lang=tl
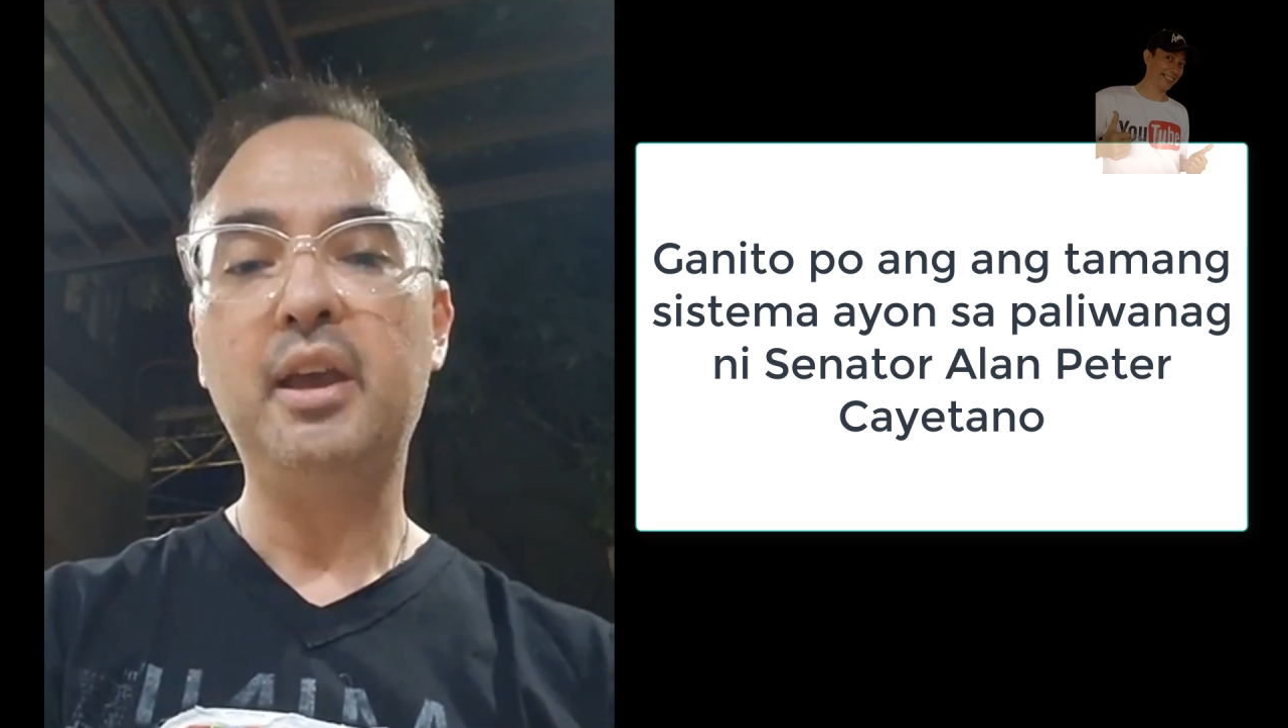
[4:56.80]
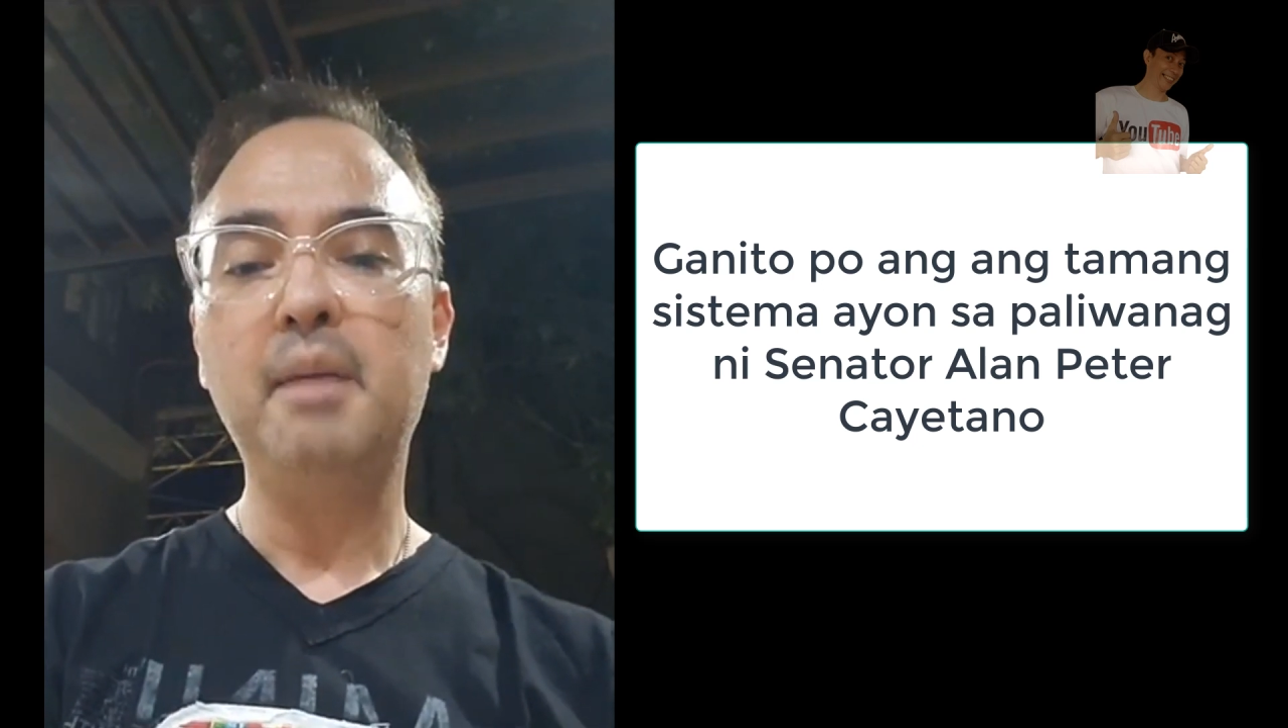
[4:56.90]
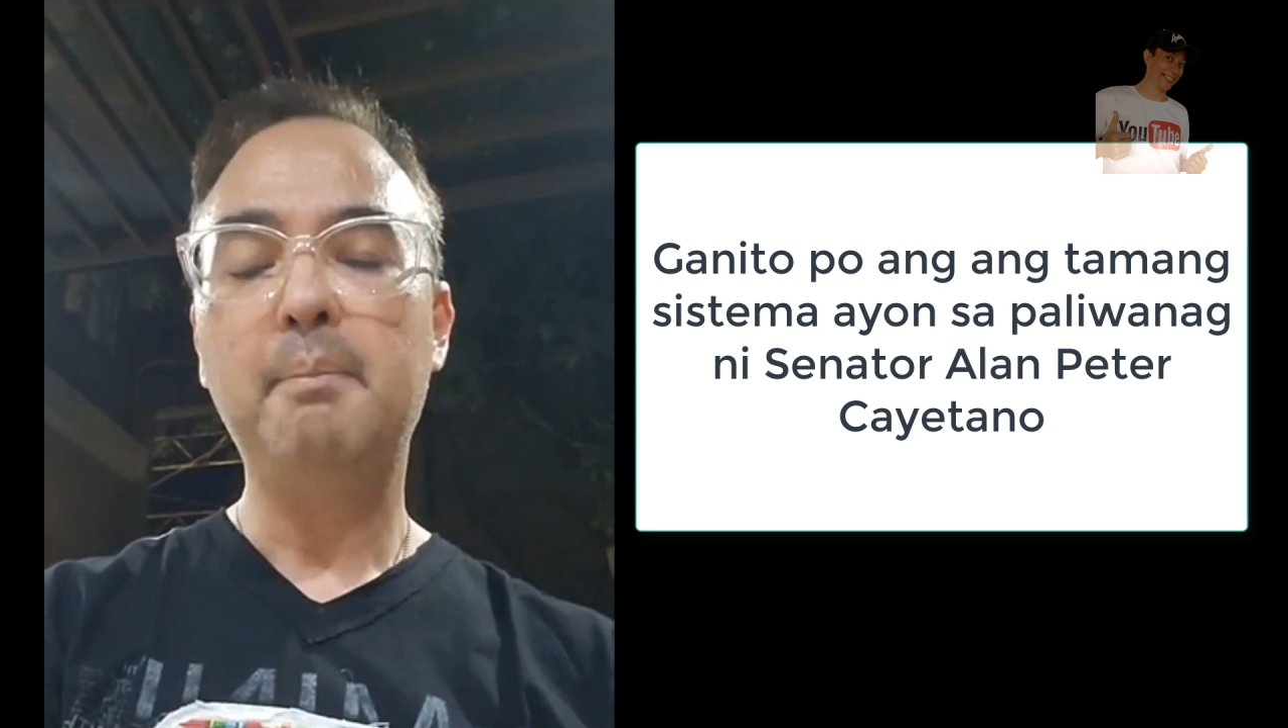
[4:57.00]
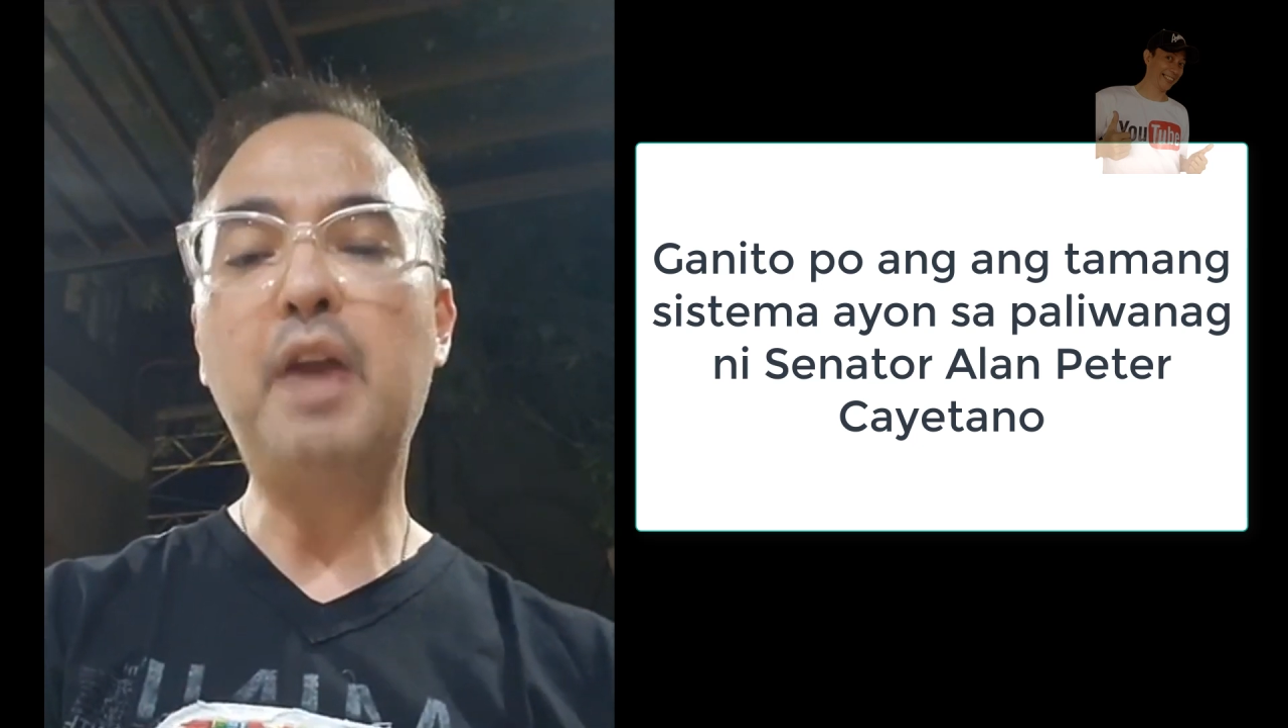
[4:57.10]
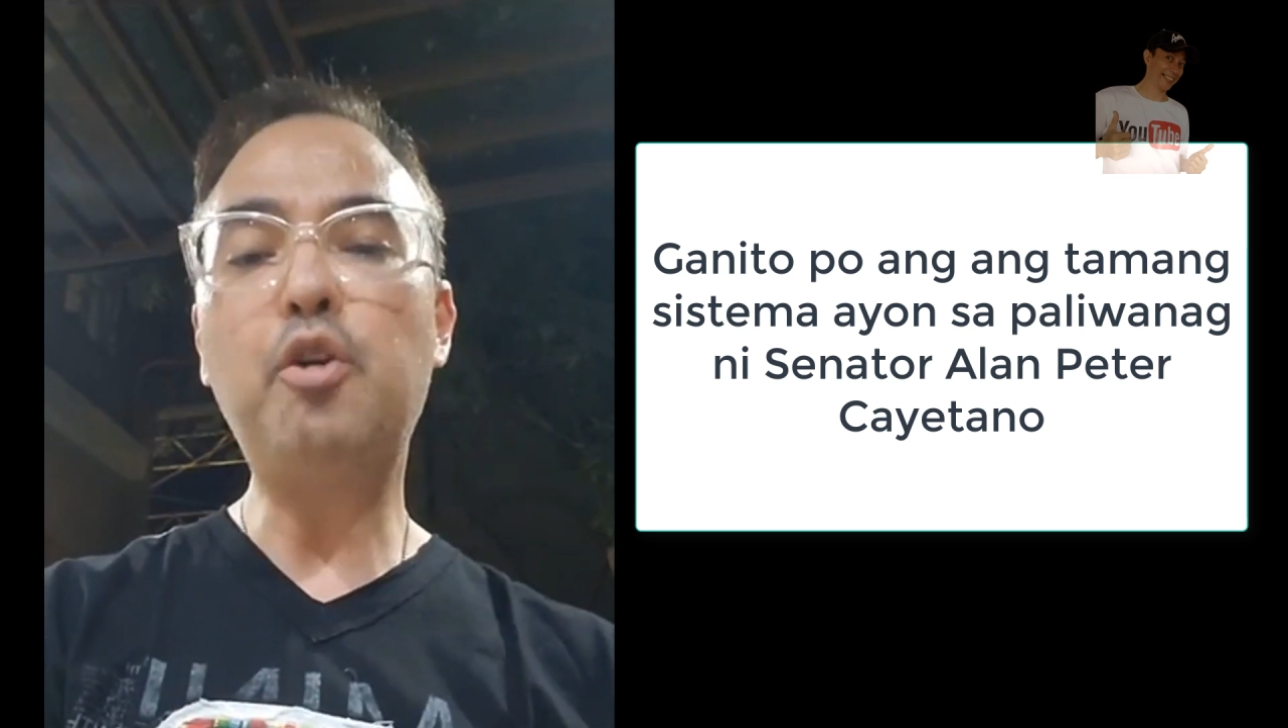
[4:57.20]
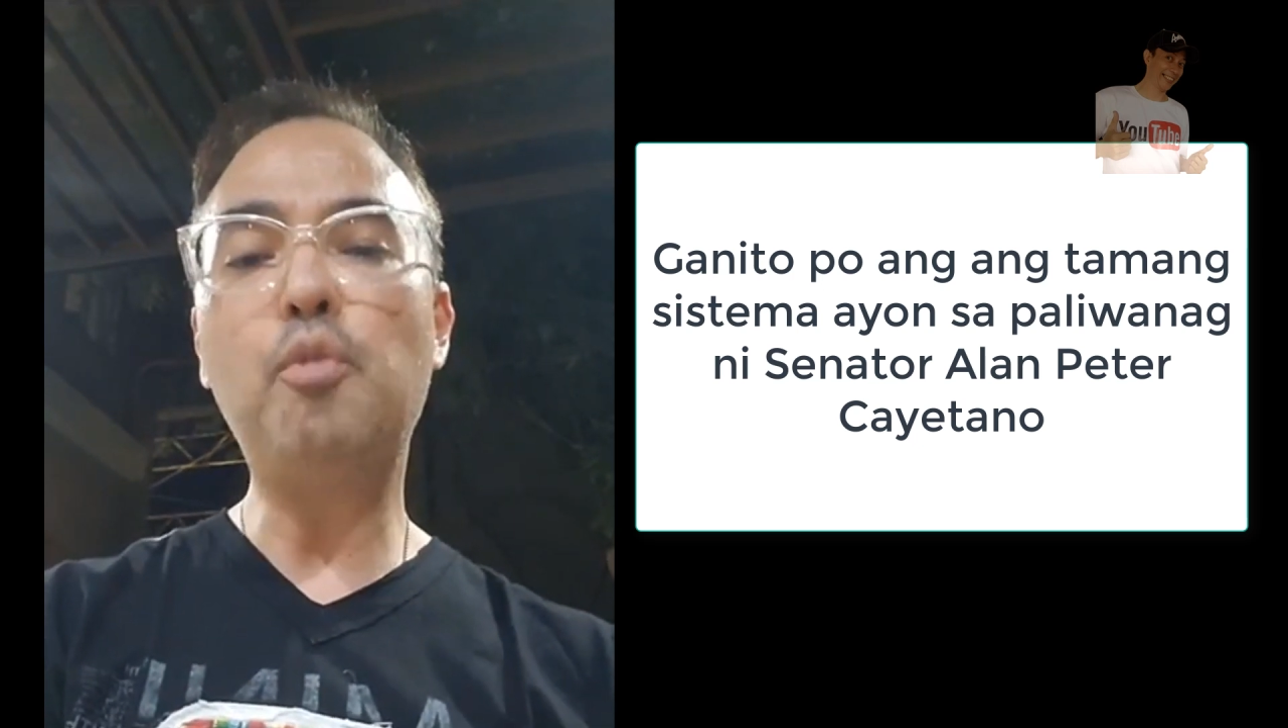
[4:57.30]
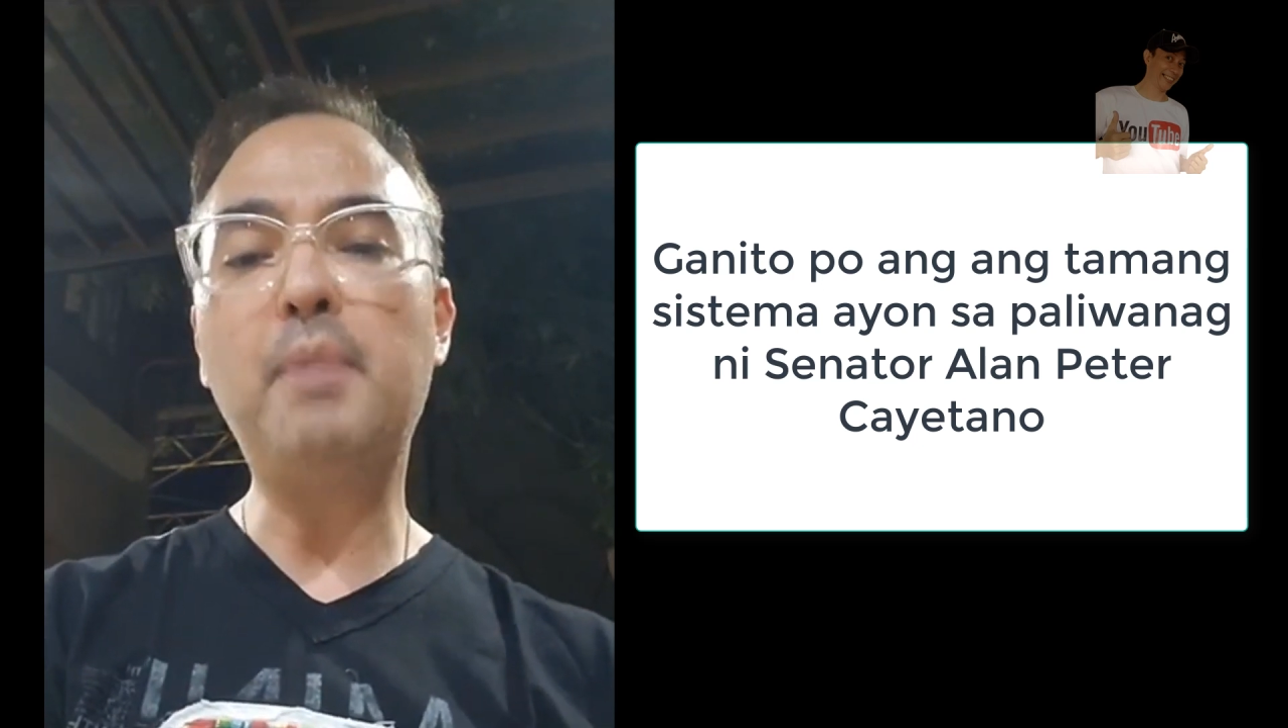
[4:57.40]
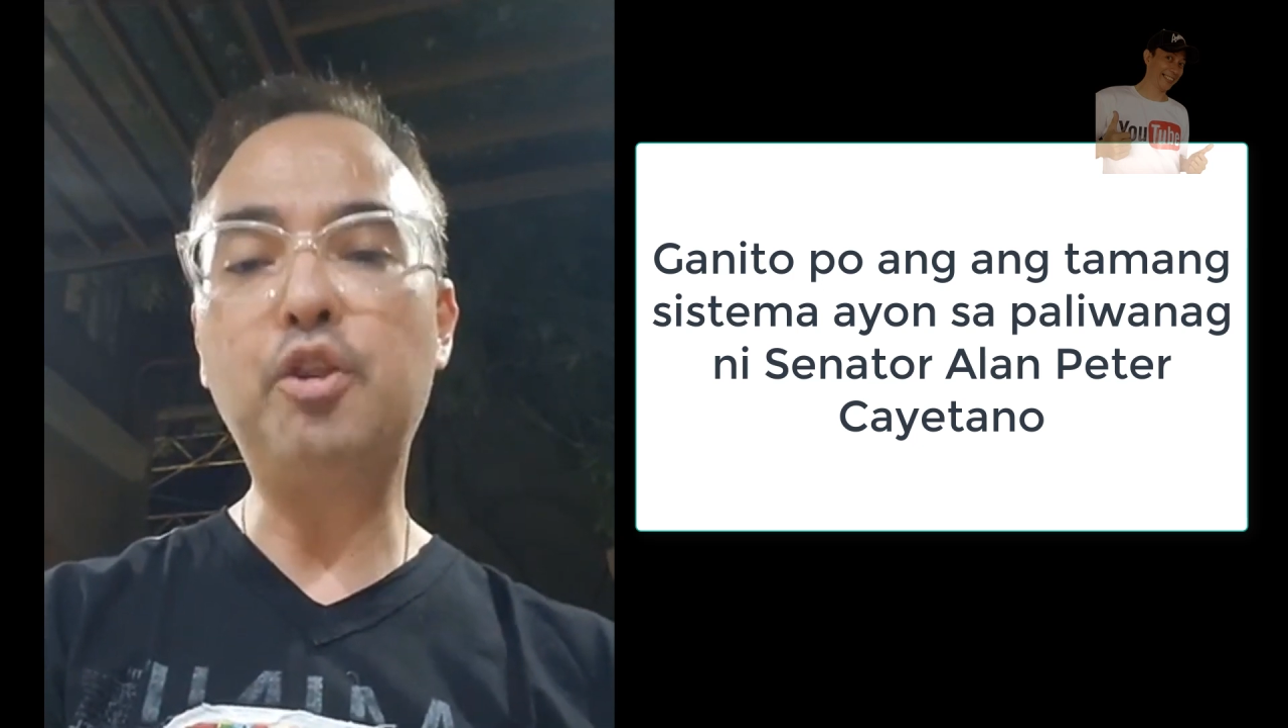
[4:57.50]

Paano kung